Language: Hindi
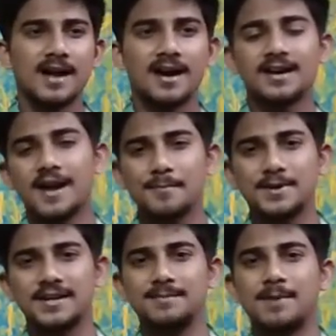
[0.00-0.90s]
अगर आप
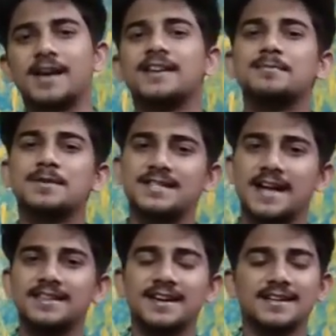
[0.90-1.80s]
कहीं मार्केट में
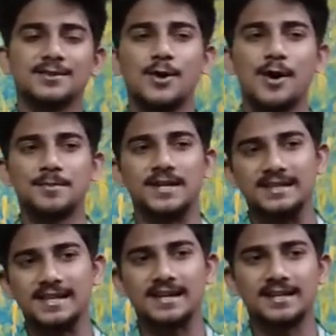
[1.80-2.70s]
जाते हैं तो आप
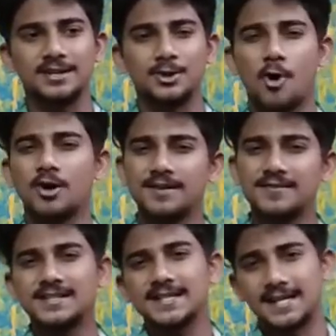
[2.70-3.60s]
देखते हैं कि डॉग लवर
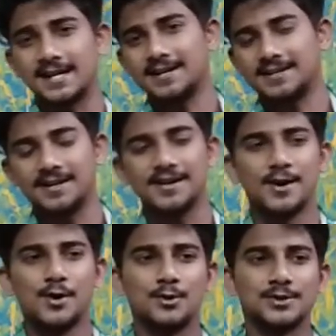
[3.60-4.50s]
से रिलेटेड
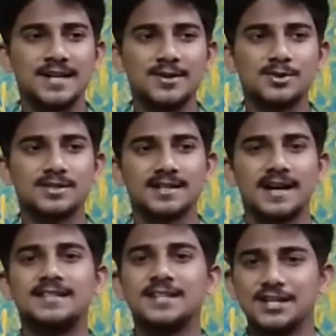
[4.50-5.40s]
उतने कुछ
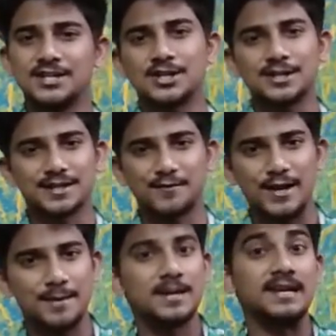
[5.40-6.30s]
अच्छे टी शर्ट्स
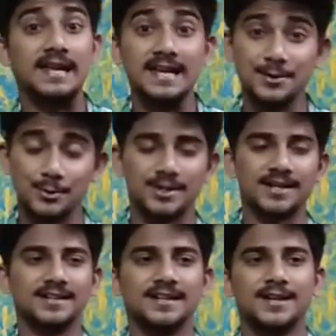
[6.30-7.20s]
अवेलेबल नहीं होते
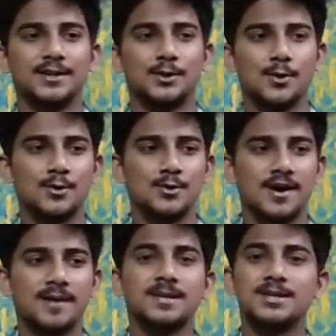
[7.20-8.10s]
तो
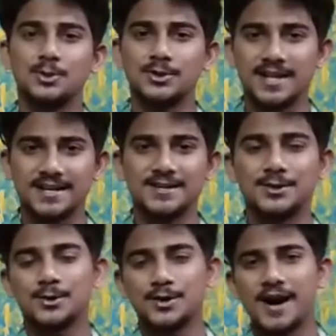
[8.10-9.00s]
हमने सोचा कि
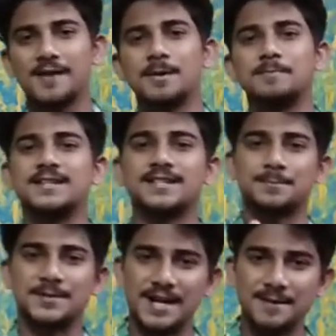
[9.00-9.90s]
क्यों ना हम अपने
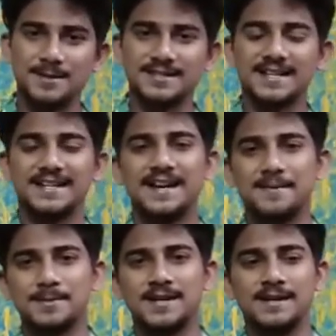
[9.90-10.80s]
सब्सक्राइबर्स के लिए
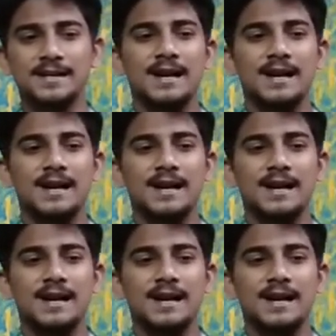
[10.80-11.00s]
अपनी